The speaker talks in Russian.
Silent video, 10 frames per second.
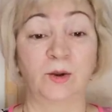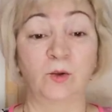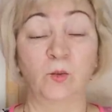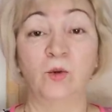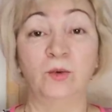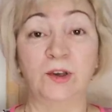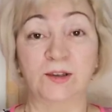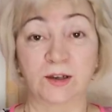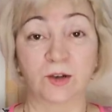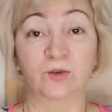По-любому я
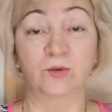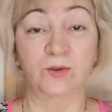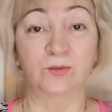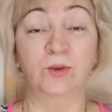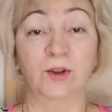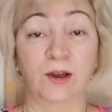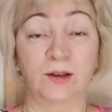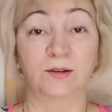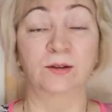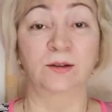захожу в свой
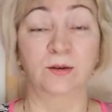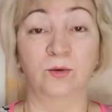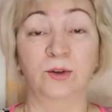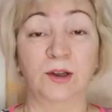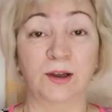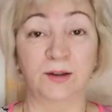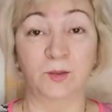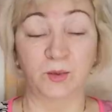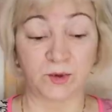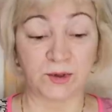лайн, онлайн,
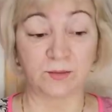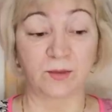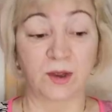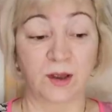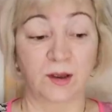допустим,